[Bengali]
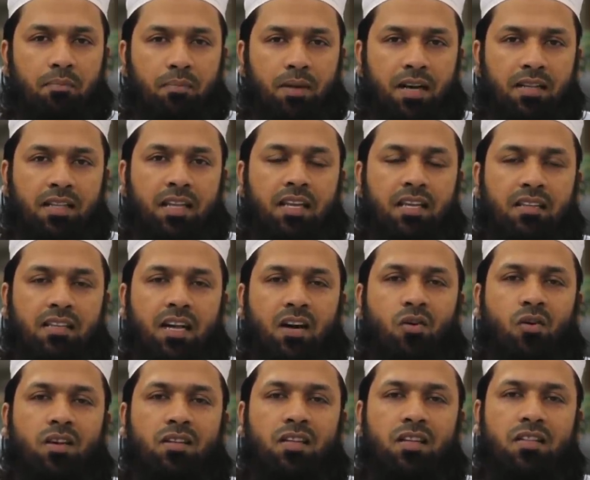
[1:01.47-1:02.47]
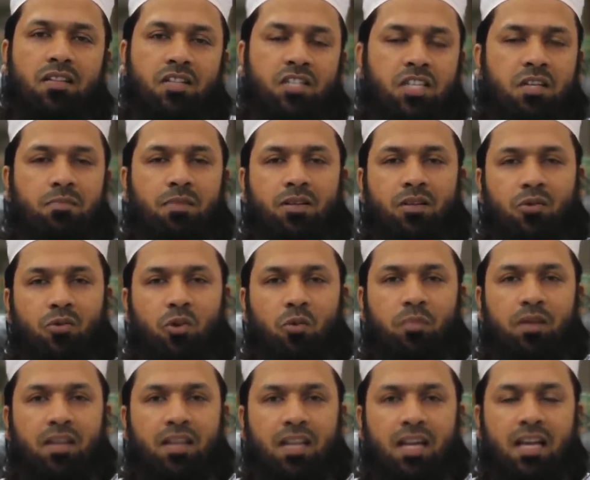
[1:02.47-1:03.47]
বাঁধে তাহলে তিনি দৃষ্টিপাত
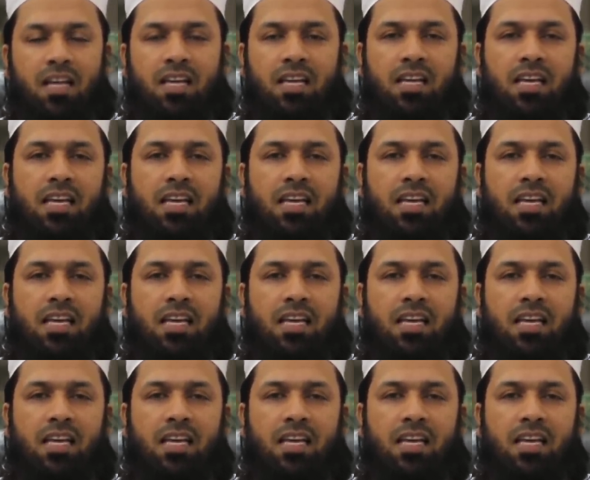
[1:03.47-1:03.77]
করবেন না